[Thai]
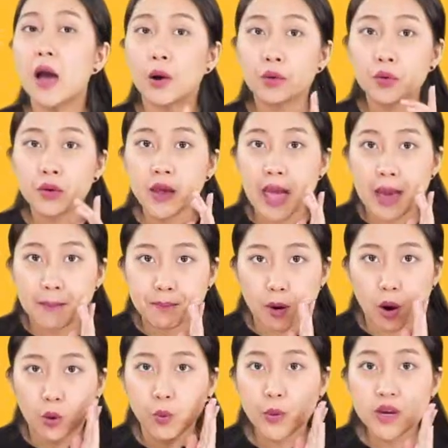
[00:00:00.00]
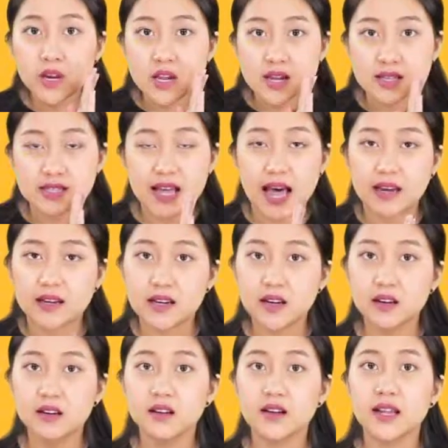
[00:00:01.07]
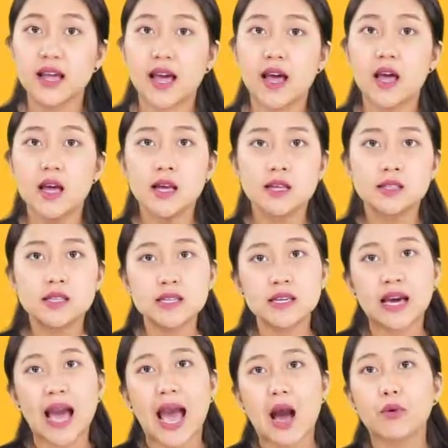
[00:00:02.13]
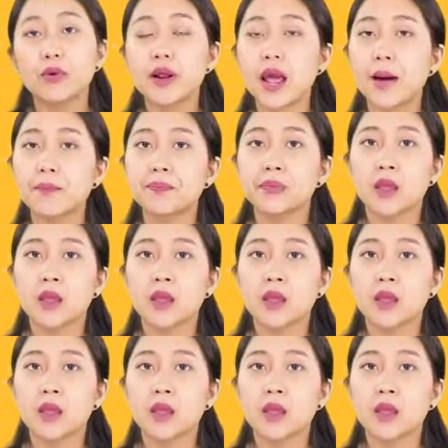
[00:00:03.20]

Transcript: ครูนุ้ยแอบบอกวิทยาศาสตร์นิดนึงนะคะสีขาวเนี่ย